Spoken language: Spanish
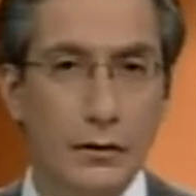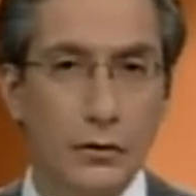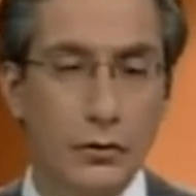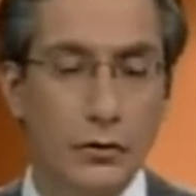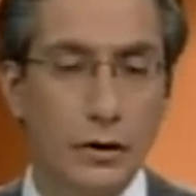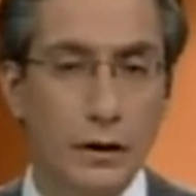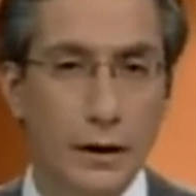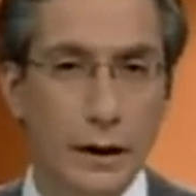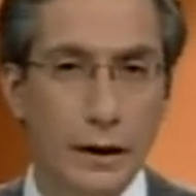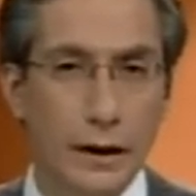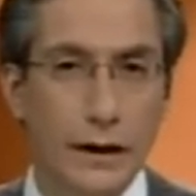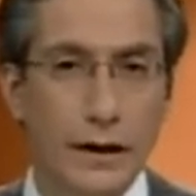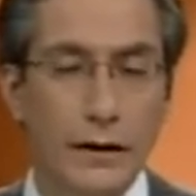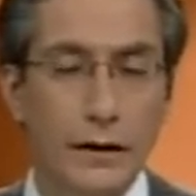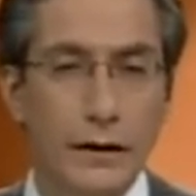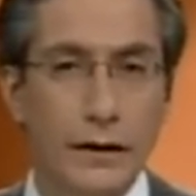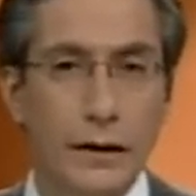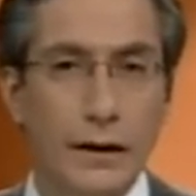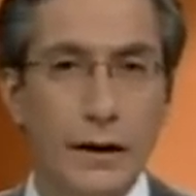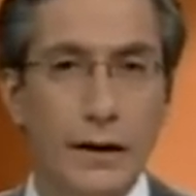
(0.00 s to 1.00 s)
cosa
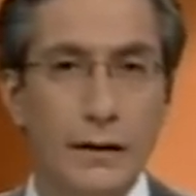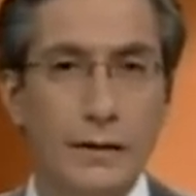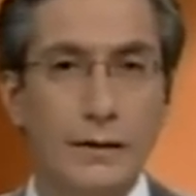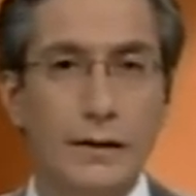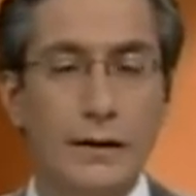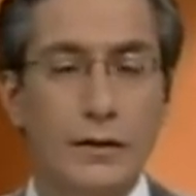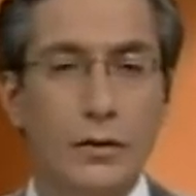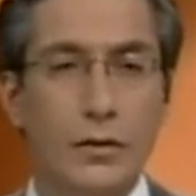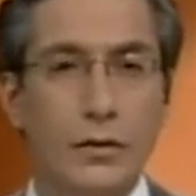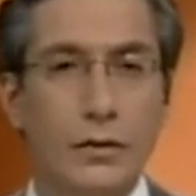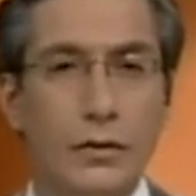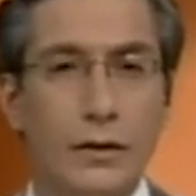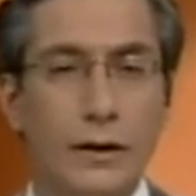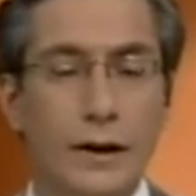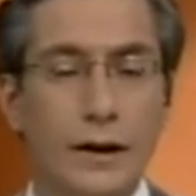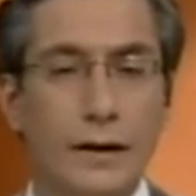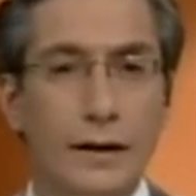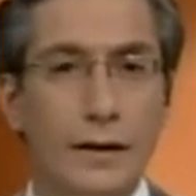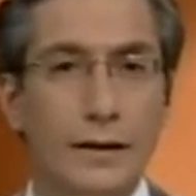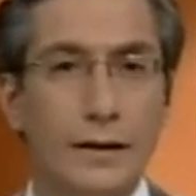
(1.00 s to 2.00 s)
que ya se
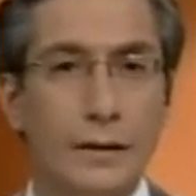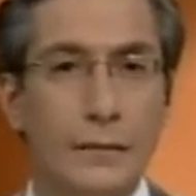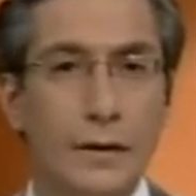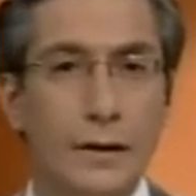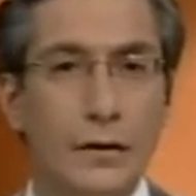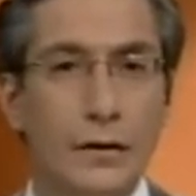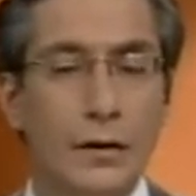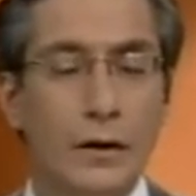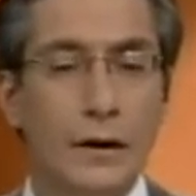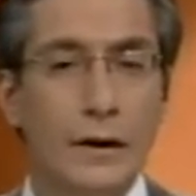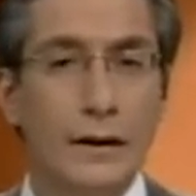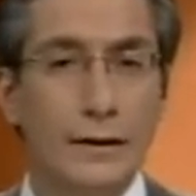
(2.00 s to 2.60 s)
conocía de antemano.